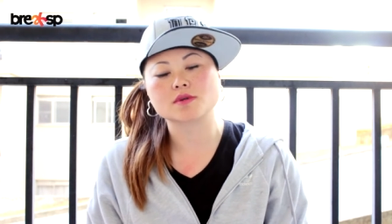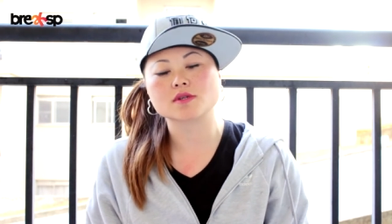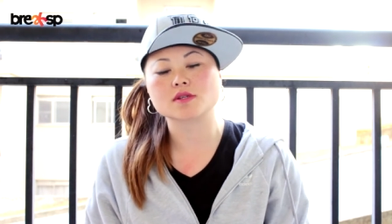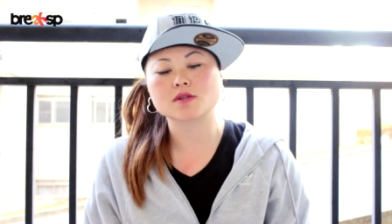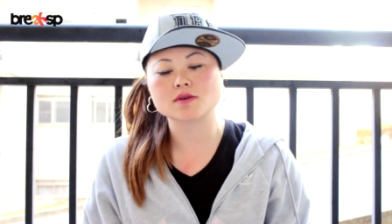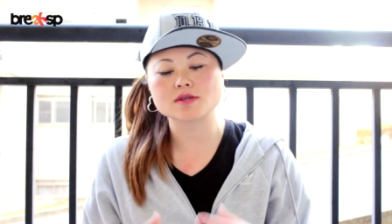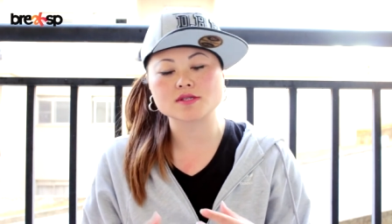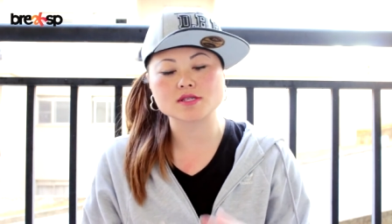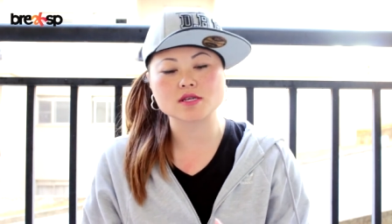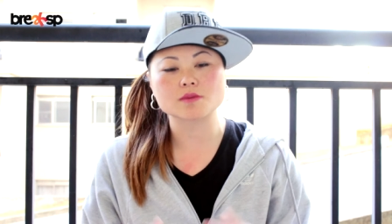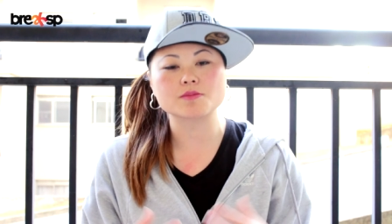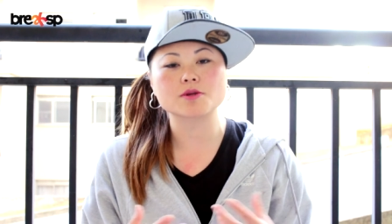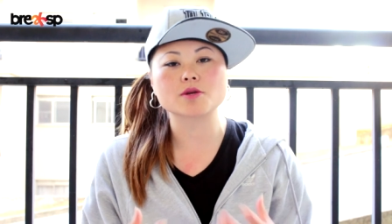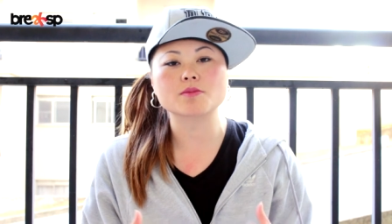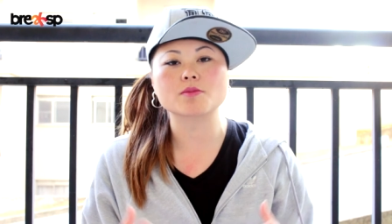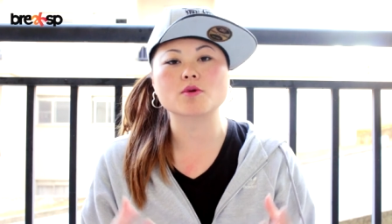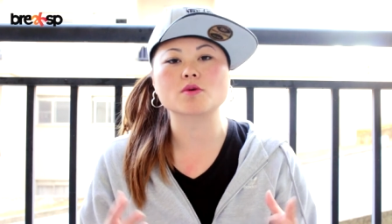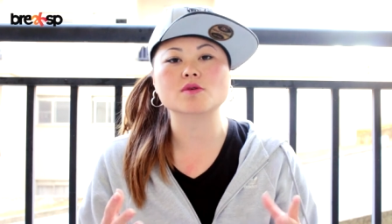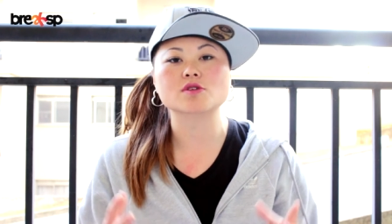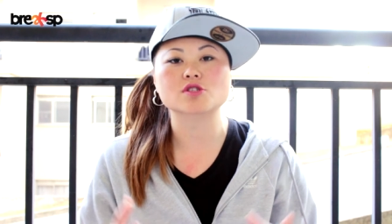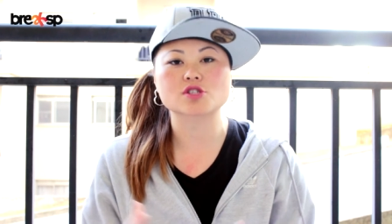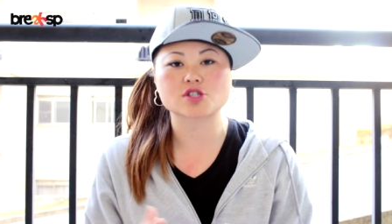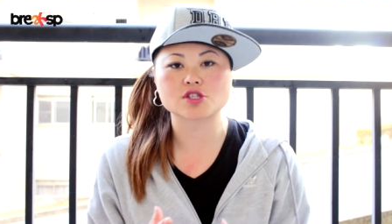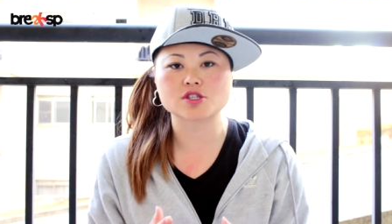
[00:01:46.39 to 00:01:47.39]
Então é sempre
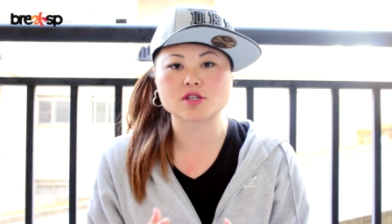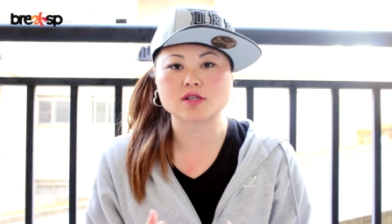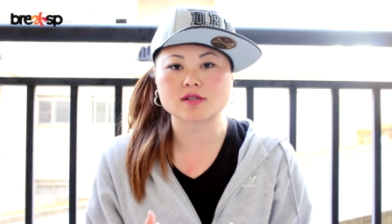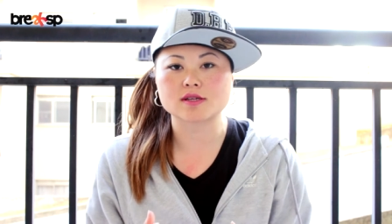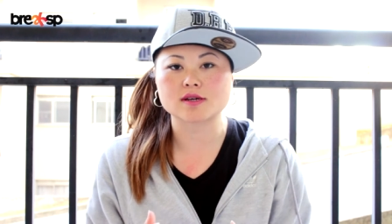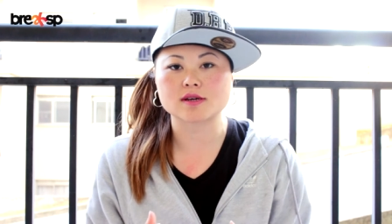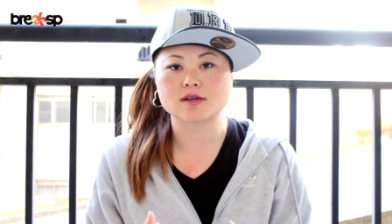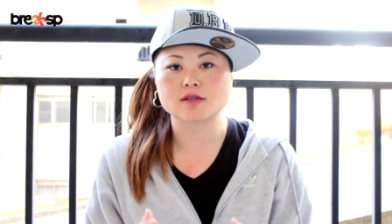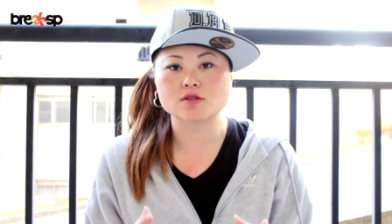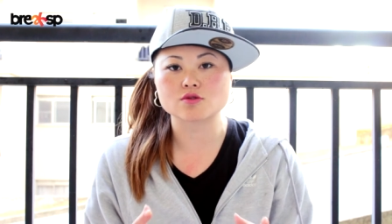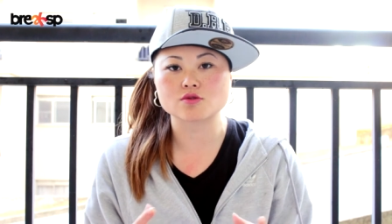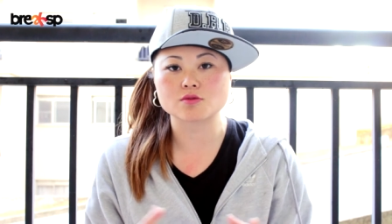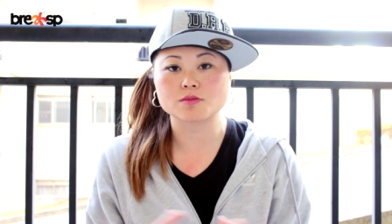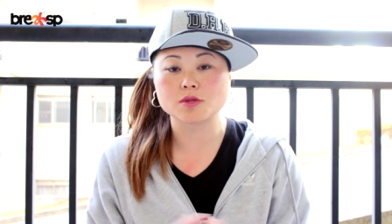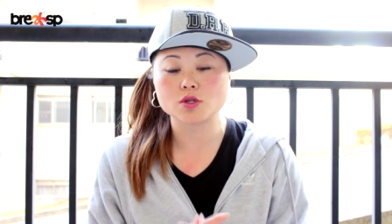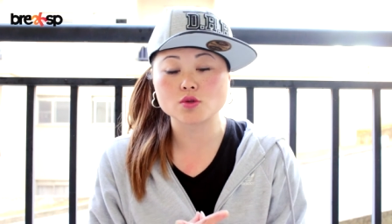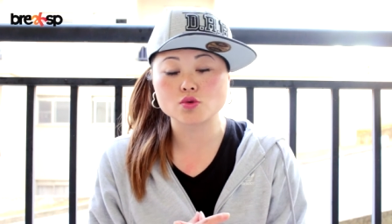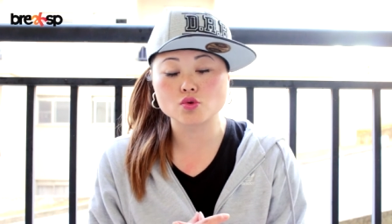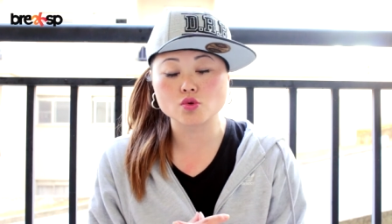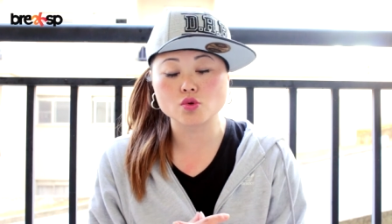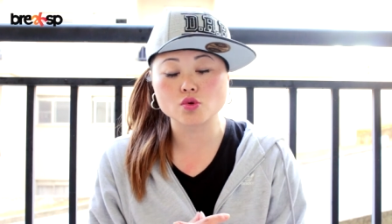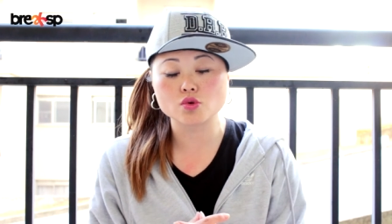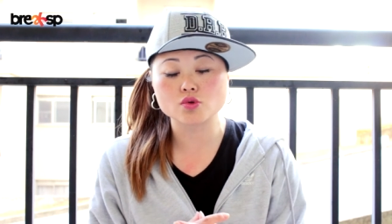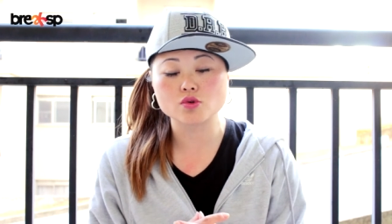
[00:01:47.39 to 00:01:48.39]
bom a gente tentar resumir
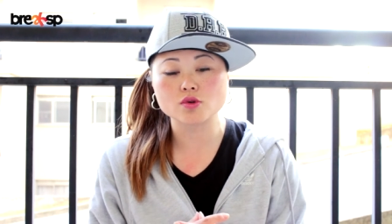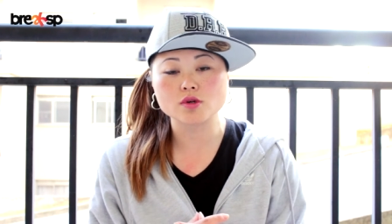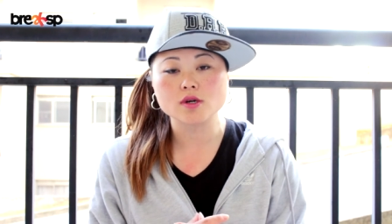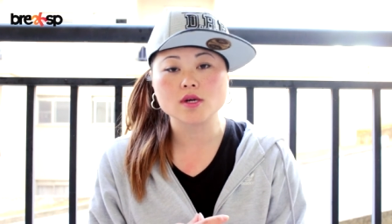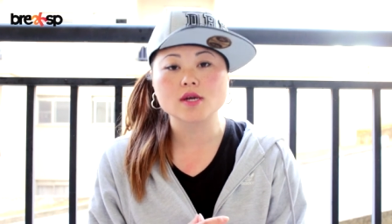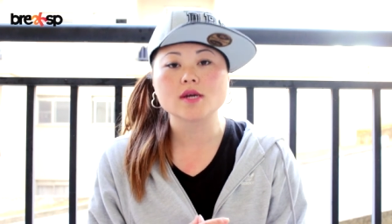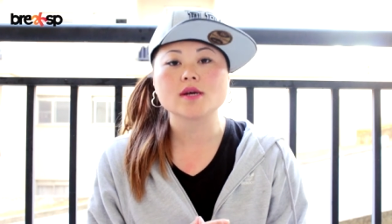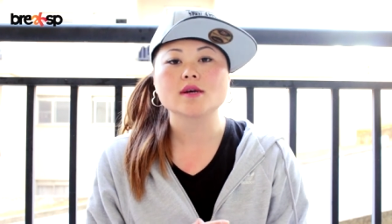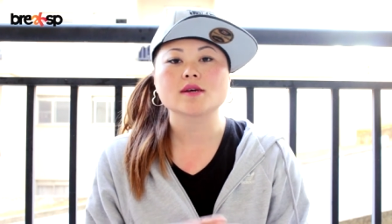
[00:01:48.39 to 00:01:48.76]
tudo